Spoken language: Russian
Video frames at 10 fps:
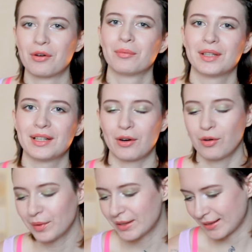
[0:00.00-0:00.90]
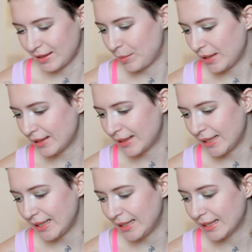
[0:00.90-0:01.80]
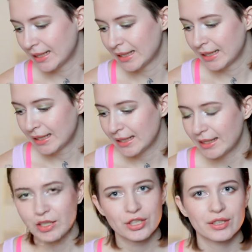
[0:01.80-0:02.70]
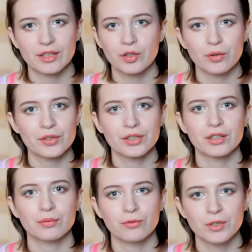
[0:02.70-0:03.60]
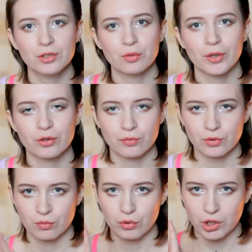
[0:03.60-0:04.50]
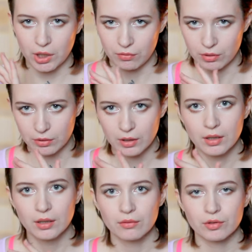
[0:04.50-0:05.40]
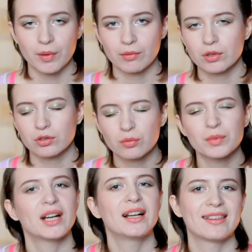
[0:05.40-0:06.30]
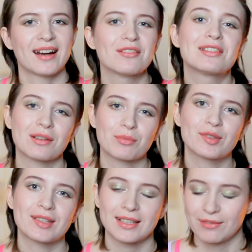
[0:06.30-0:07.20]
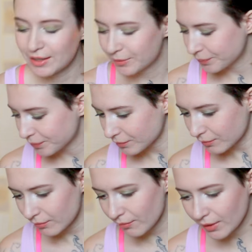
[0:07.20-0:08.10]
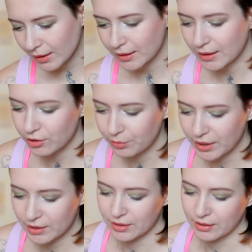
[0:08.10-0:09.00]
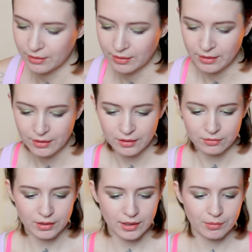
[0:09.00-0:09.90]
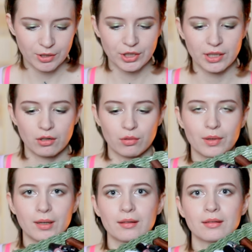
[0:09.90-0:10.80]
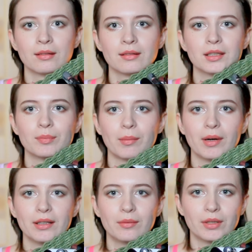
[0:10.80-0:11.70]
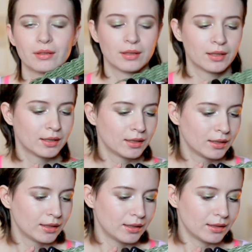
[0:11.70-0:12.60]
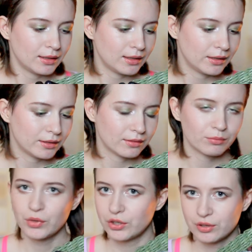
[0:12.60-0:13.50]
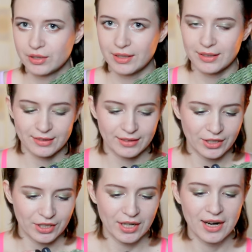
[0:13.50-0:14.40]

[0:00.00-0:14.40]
огромные коробки с косметикой, и я, честно, не готовилась к этому видео, поэтому все будет так вот, вот прям вот, что мне реально нравится, я буду доставать. И у меня есть такая большая коробка с помадами. И у меня сейчас стоит задача,